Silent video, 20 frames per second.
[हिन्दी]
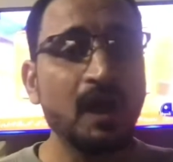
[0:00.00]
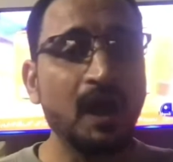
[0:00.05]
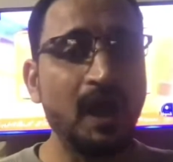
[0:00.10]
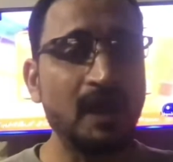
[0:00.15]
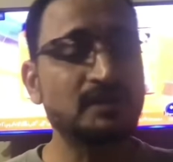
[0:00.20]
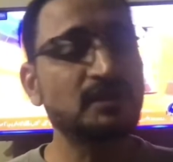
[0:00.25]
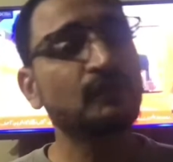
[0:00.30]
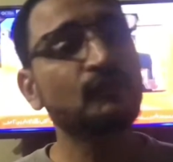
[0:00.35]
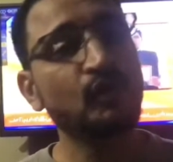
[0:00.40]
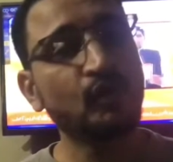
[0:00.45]

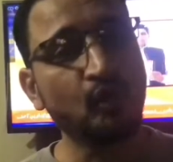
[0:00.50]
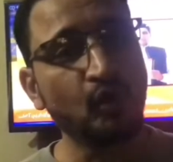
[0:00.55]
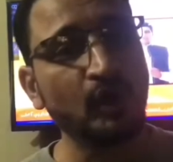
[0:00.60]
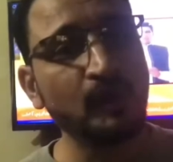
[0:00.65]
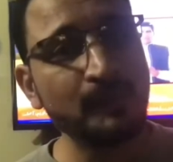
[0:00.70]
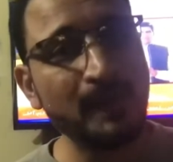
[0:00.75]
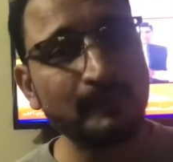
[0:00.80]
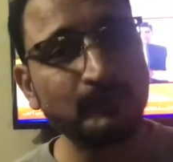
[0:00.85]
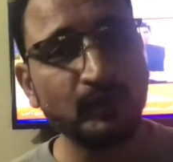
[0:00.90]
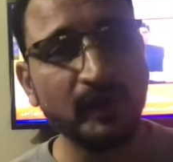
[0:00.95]
अच्छा वो कॉल
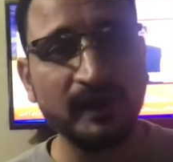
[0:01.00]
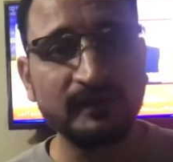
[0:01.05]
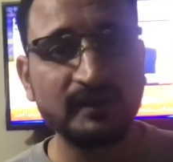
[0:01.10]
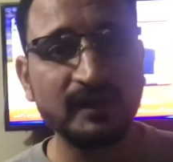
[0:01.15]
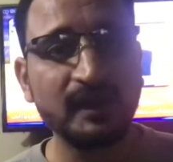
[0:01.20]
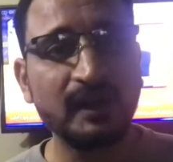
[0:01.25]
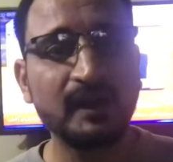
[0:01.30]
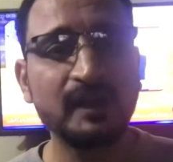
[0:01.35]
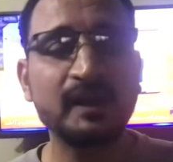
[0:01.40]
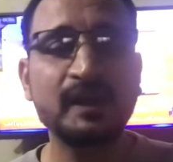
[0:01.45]
भी आपको कैसे
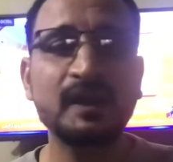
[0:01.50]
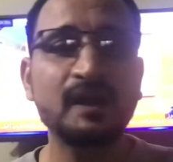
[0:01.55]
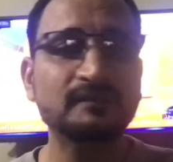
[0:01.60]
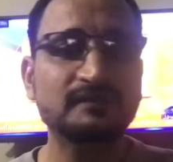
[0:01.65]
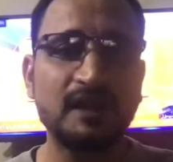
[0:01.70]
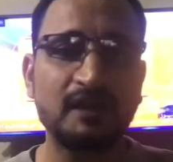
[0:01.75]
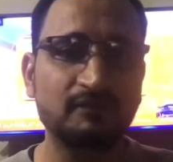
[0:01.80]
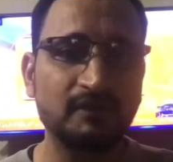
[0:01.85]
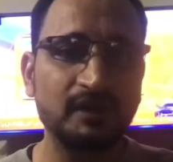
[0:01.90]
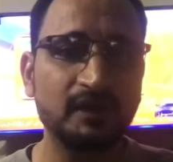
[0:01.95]
कर रहे हैं कि
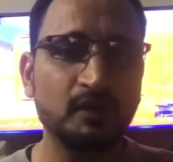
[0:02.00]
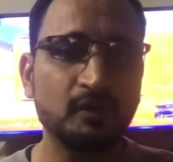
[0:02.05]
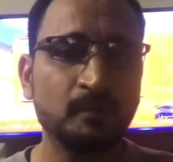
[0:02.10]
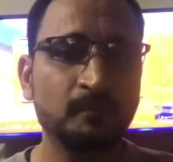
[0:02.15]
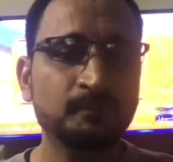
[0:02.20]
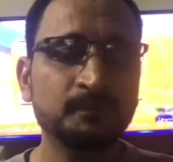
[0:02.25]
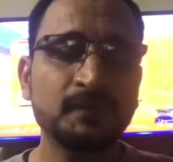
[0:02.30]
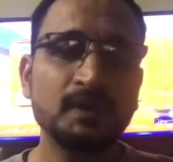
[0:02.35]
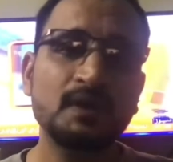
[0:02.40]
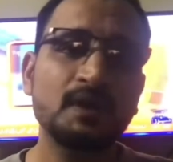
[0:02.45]

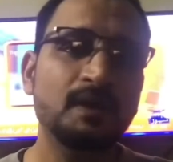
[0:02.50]
असलम